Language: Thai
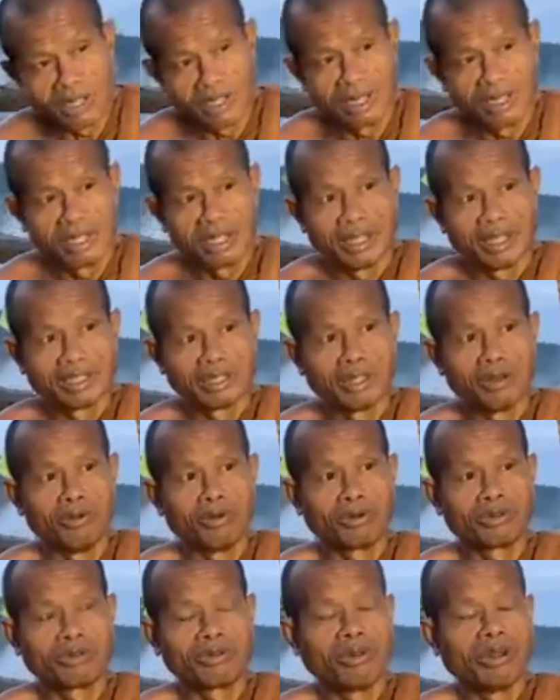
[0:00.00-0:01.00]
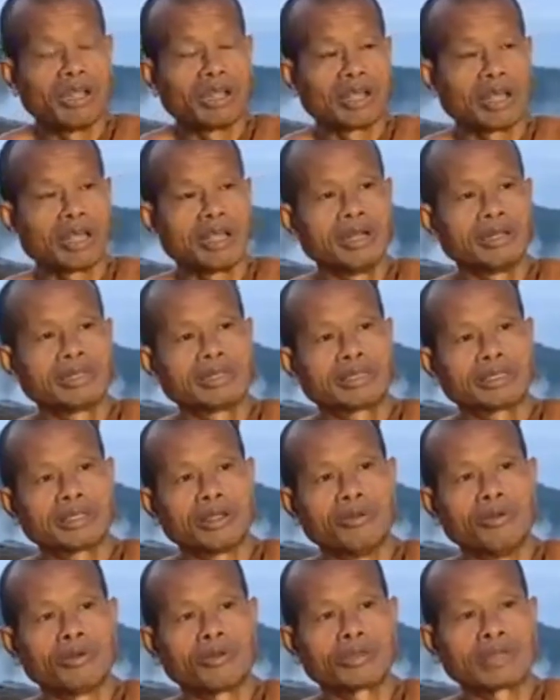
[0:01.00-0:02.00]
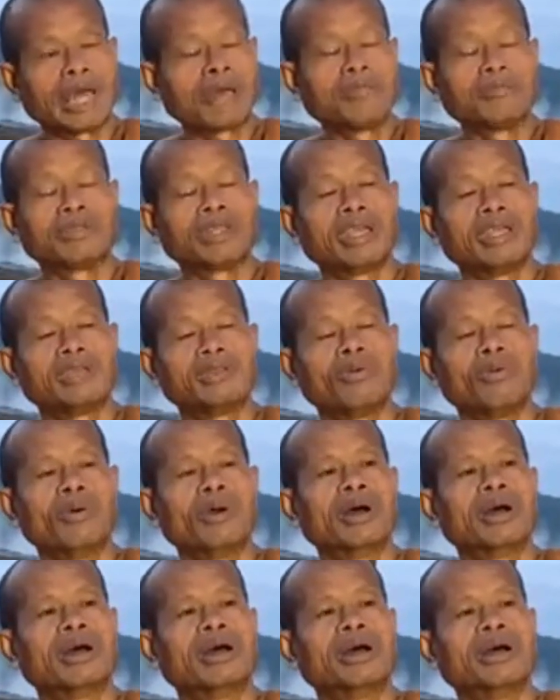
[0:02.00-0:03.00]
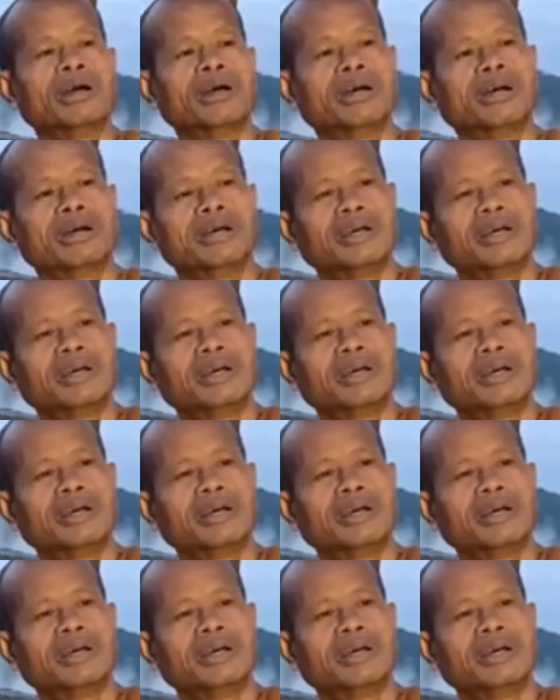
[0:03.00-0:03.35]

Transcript: สนุกสนุกตัวหนึ่งก็คือสนุกตามใจตัว